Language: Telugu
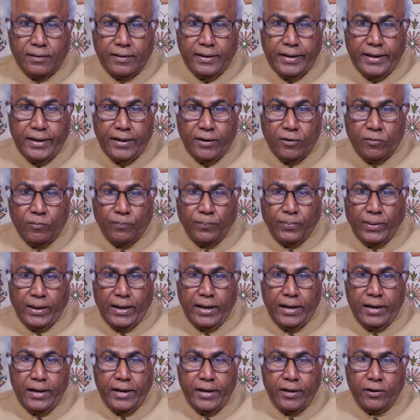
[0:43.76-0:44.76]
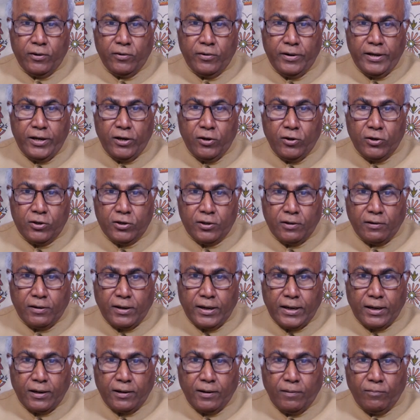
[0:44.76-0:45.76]
నేను పాలేరు
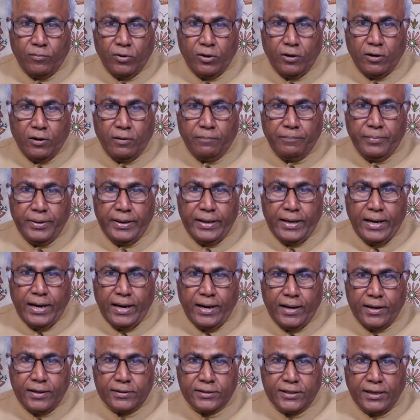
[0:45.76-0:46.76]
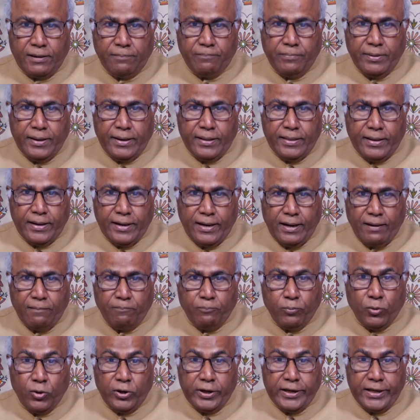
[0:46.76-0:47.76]
నియోజకవర్గంలో బీఆర్ఎస్ అభ్యర్థిగా
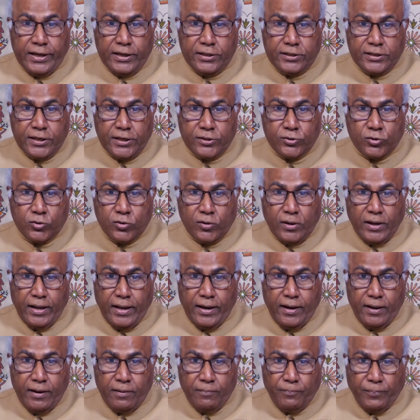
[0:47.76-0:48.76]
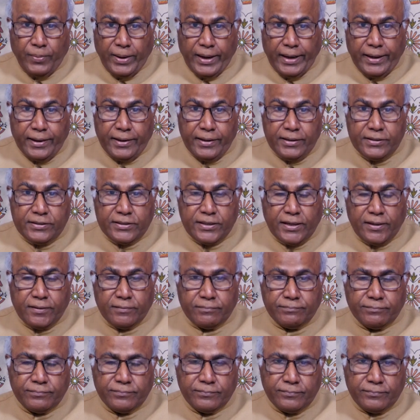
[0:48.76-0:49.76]
పోటీ చేస్తున్నాను నేను ప్రకటించాడు